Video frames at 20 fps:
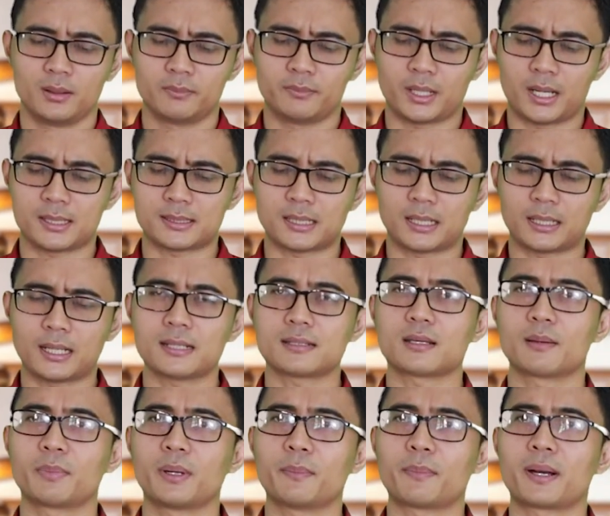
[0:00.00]
merasakan
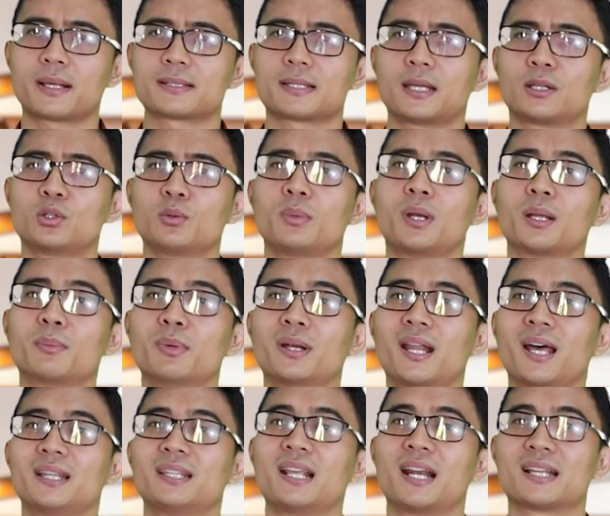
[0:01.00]
sampai perasaan itu
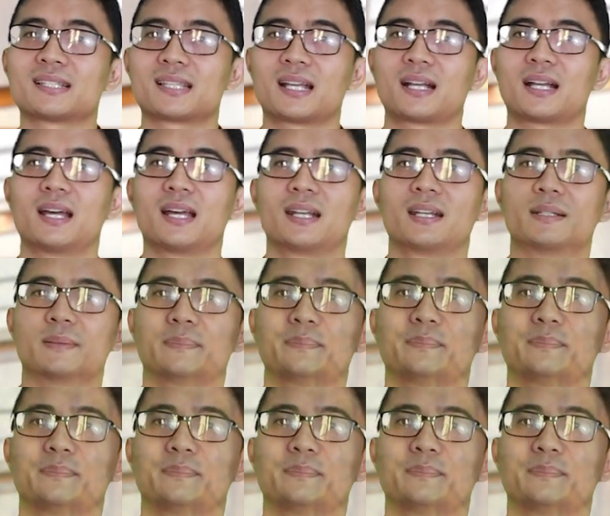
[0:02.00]
benar-benar dirasakan.